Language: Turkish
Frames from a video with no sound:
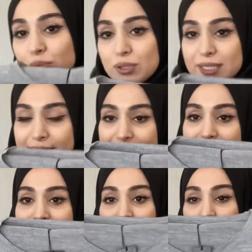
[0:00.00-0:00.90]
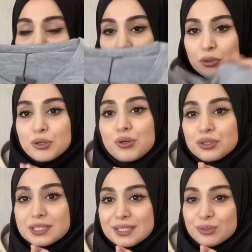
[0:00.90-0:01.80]
Bu arada size şu an böyle
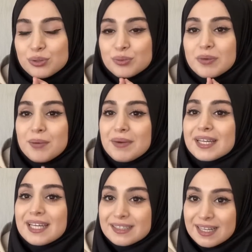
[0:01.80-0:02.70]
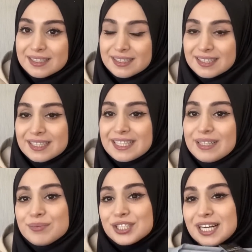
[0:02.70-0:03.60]
gösteriyorum ama kenarda da
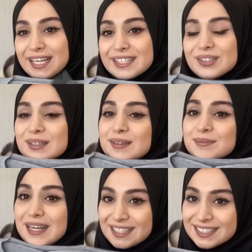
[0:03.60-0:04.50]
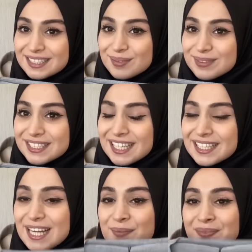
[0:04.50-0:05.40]
giyilmiş halini paylaşacağım inşallah.